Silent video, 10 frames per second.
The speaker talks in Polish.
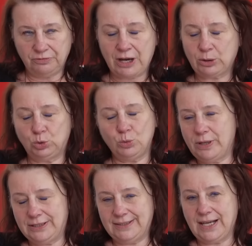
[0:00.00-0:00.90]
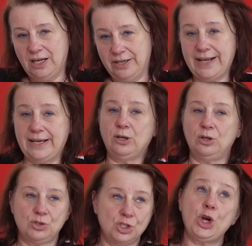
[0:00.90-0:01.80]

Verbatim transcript: faktu medialnego,